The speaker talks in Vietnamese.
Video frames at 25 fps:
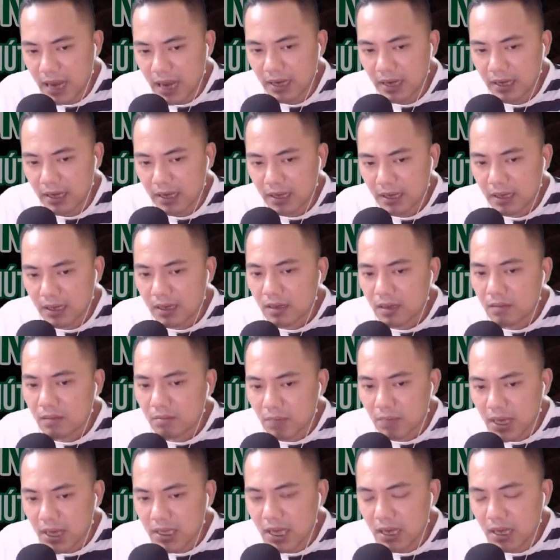Bấy giờ thầy
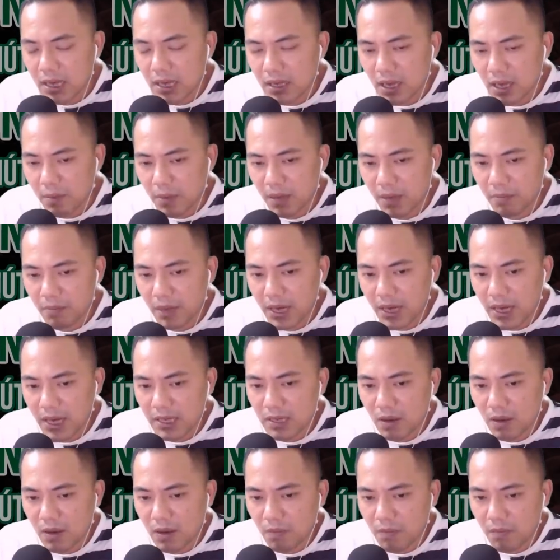Minh mới đi dọc bến
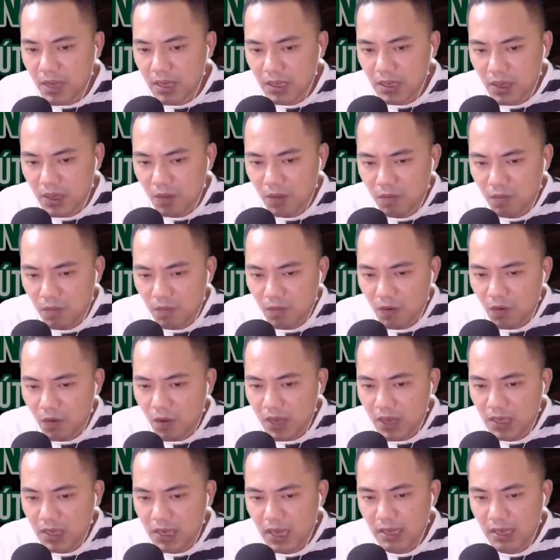sông quan sát cặn
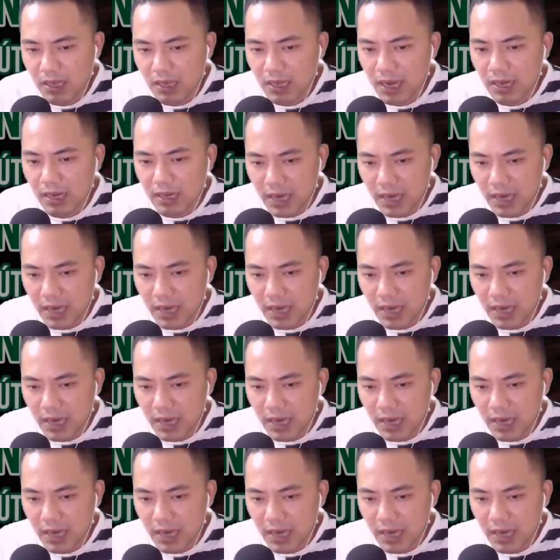kẽ.